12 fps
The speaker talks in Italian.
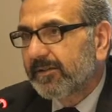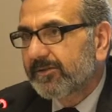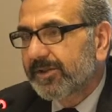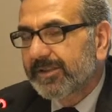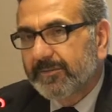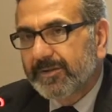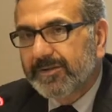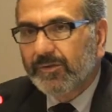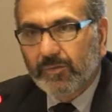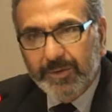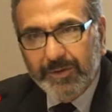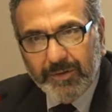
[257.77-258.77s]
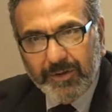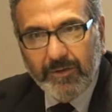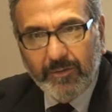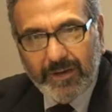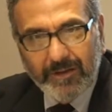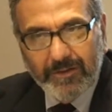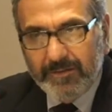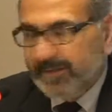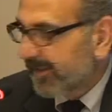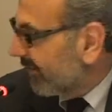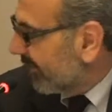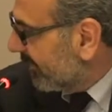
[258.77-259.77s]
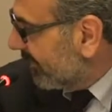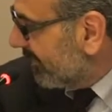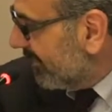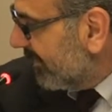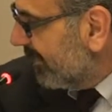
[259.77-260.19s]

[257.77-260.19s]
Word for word: certamente superiore a quello dei paesi